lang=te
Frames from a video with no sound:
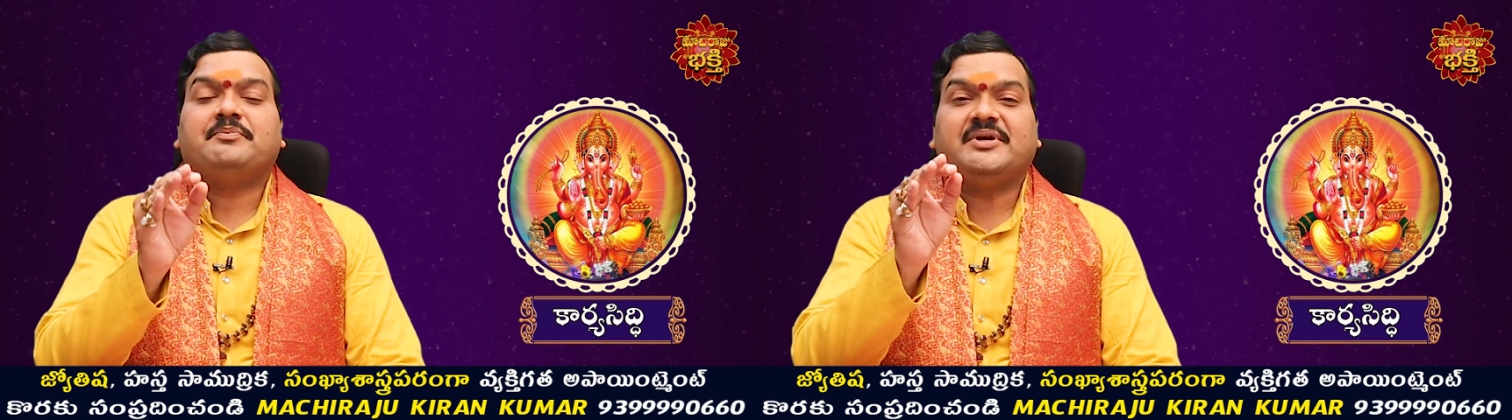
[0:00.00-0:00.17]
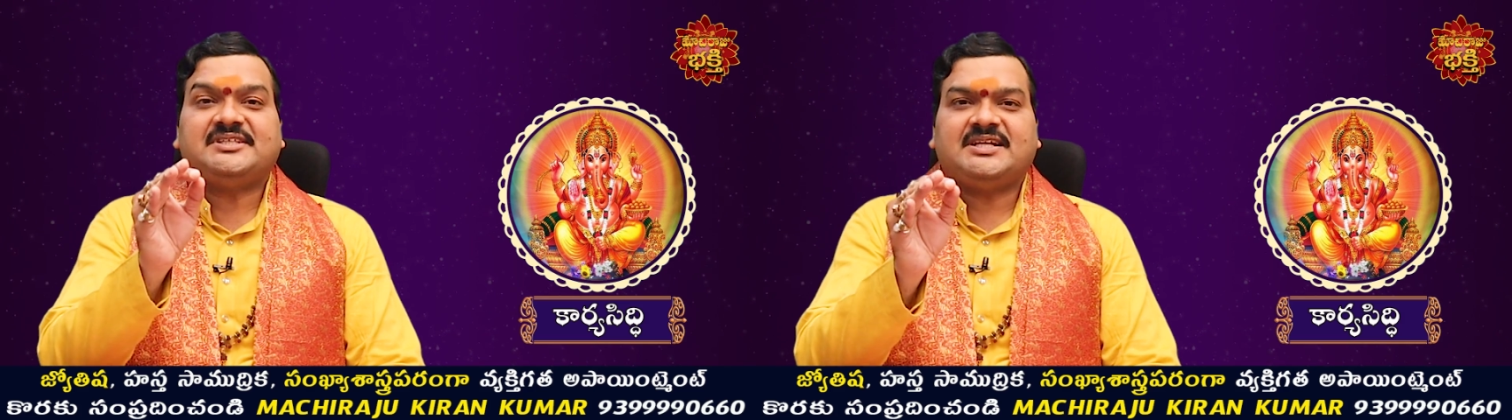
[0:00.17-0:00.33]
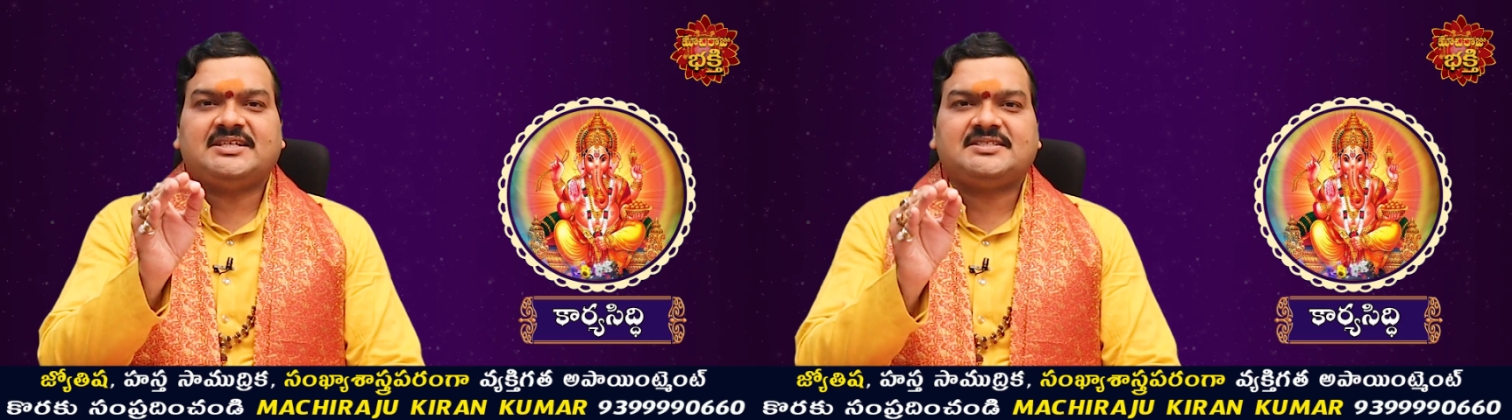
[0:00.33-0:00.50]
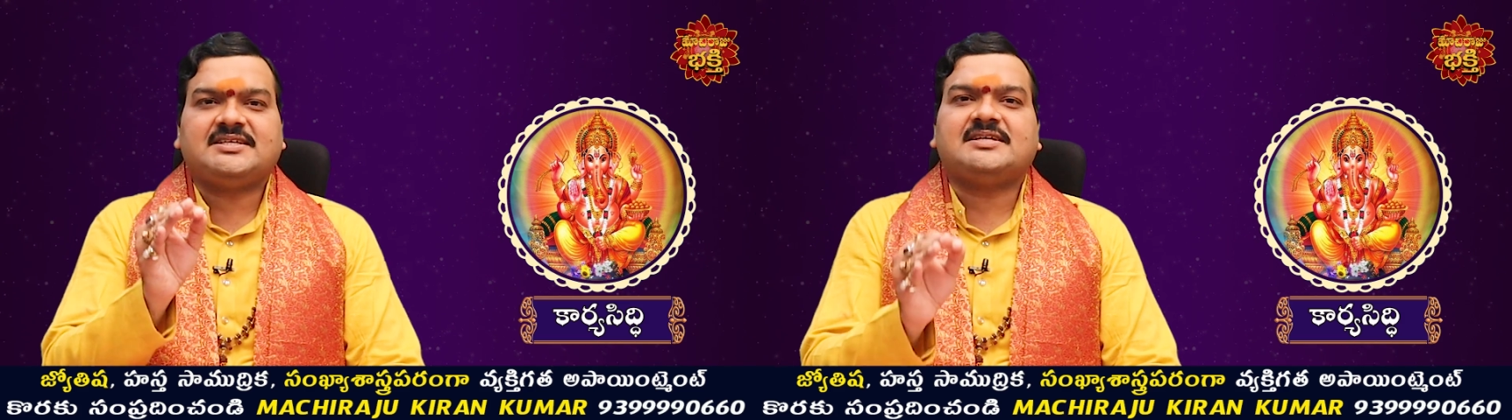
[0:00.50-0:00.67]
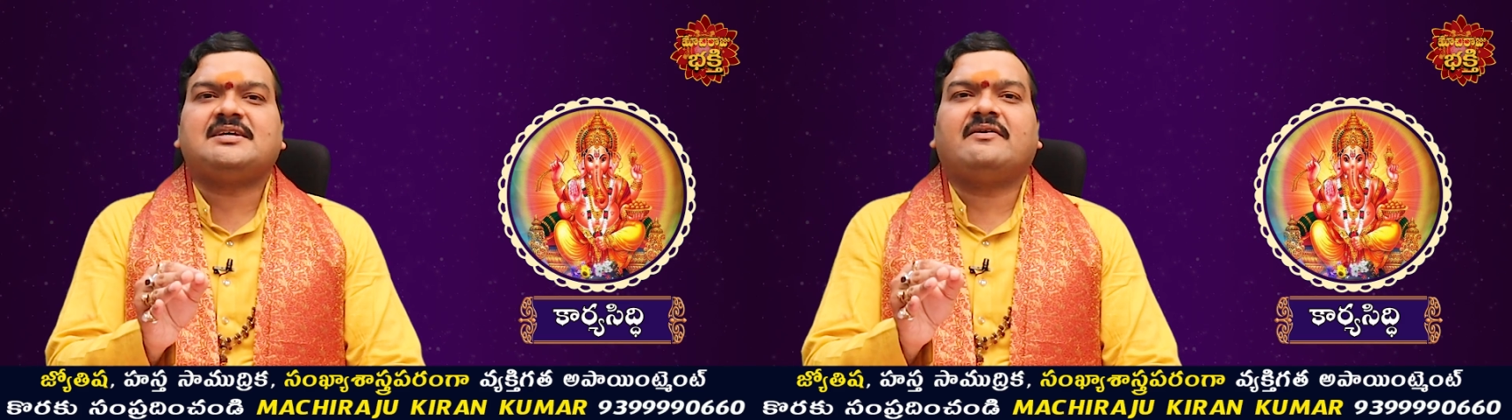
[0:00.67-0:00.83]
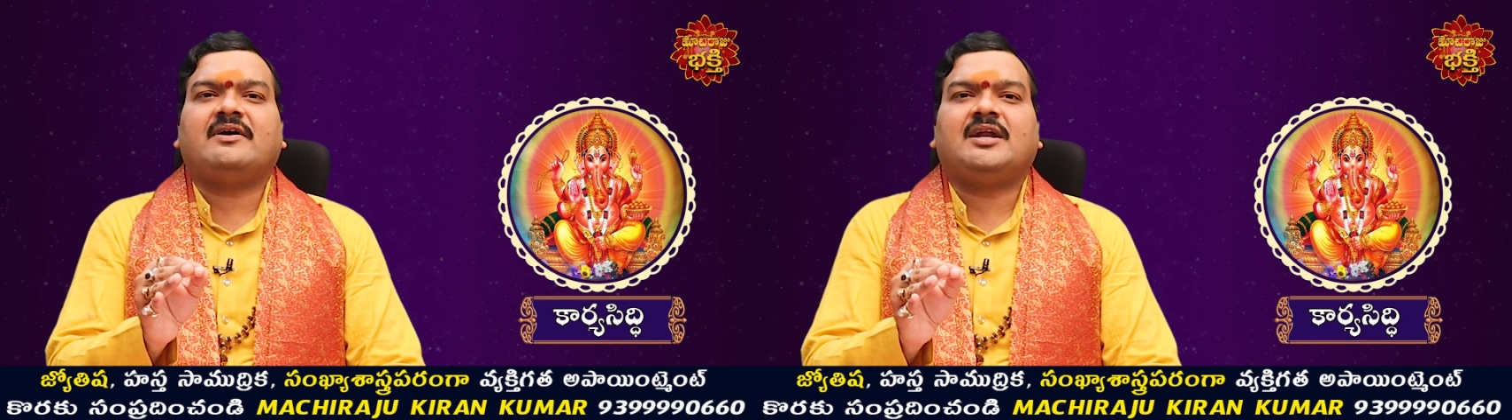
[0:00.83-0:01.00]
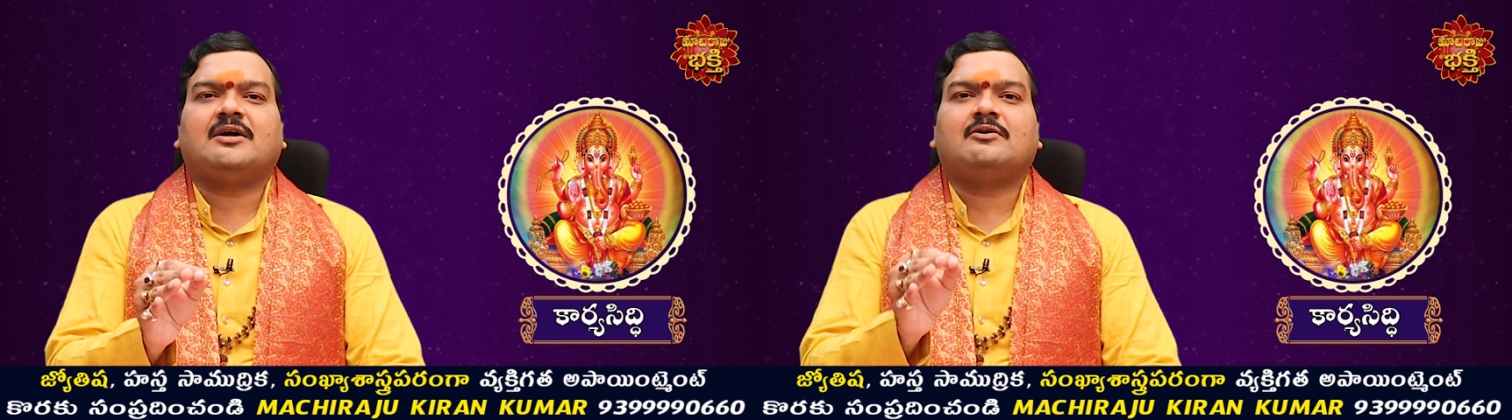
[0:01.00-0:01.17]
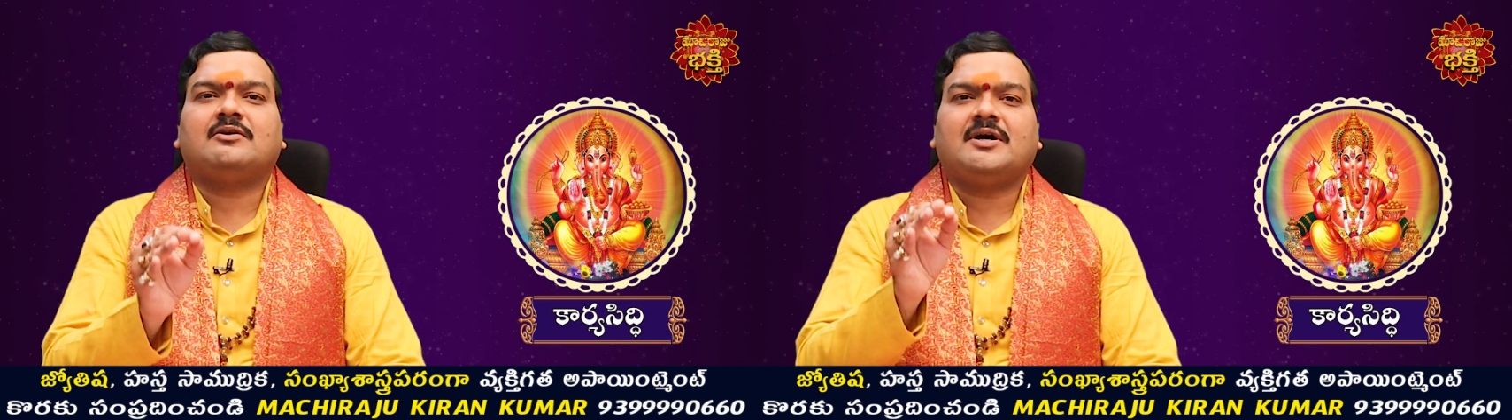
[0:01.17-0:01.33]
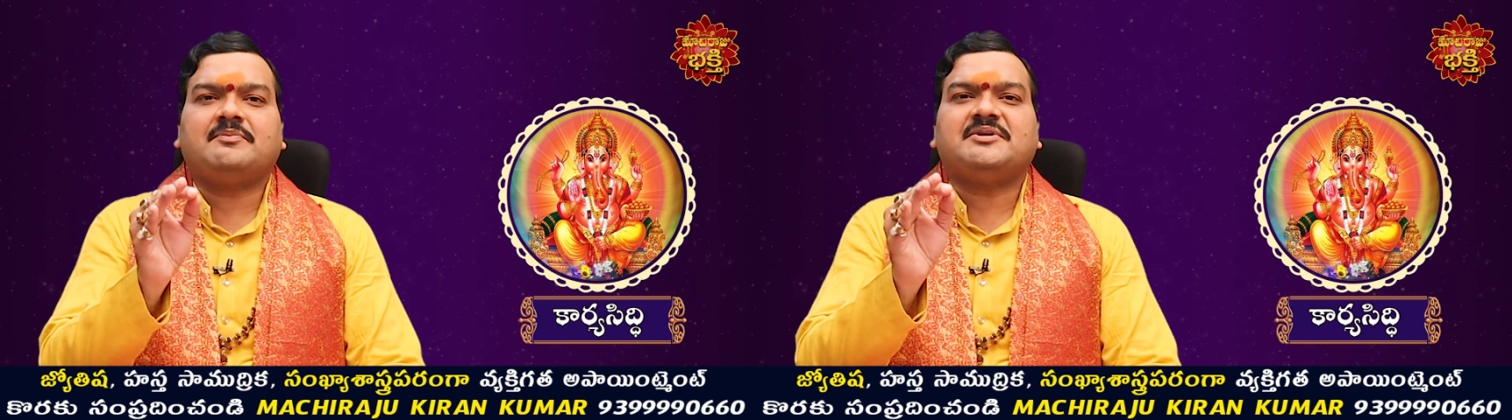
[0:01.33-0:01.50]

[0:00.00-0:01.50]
బిజినెస్ చేసే వాళ్ళకు కూడా